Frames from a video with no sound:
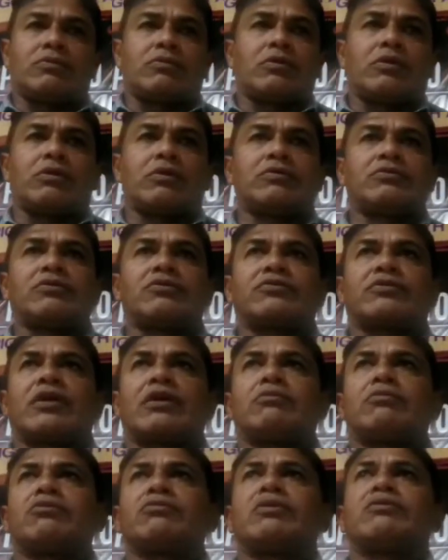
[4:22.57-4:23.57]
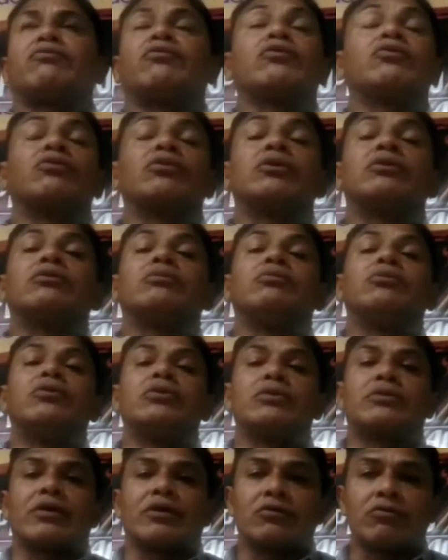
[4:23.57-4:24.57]
nós estávamos evoluindo
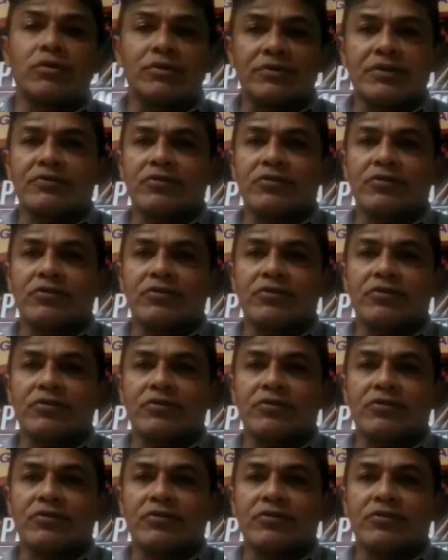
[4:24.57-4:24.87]
muito, as duas